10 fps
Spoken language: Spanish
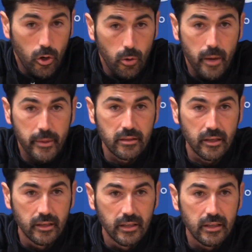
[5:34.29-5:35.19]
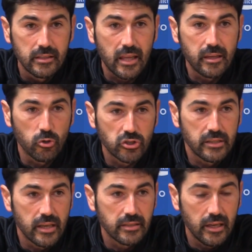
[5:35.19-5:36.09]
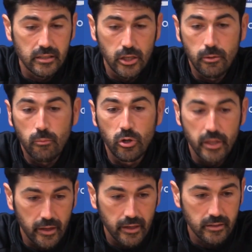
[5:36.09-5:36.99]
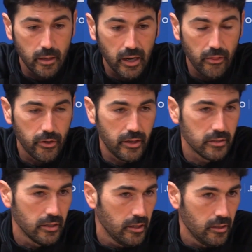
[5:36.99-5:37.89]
Obviamente, si hacemos 6 de 6 y nos vamos líderes de vacaciones,